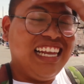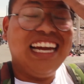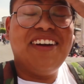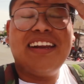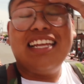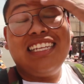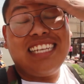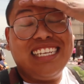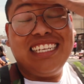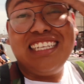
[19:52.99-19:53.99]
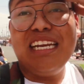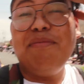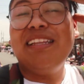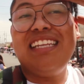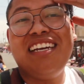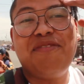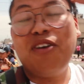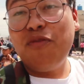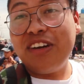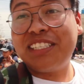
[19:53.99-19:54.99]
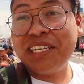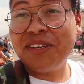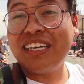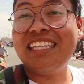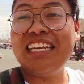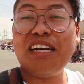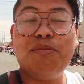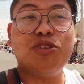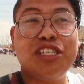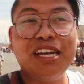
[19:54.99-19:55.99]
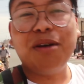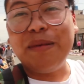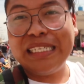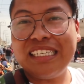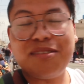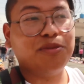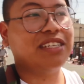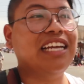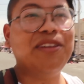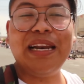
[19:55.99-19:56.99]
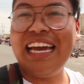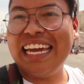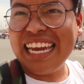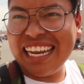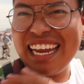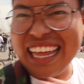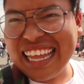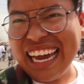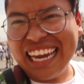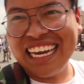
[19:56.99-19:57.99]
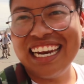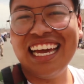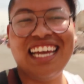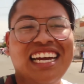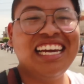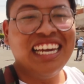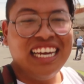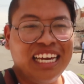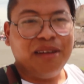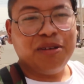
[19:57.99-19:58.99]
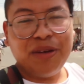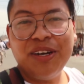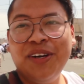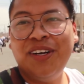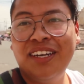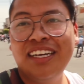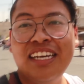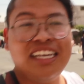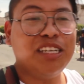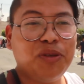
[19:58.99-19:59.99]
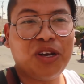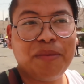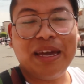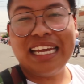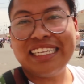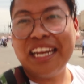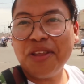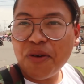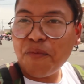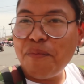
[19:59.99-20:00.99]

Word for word: la verdad es que sinceramente fue un fastidio, ya tenía como 5 meses buscándola y nada, y nada. Y pues bueno, espero que me haya salido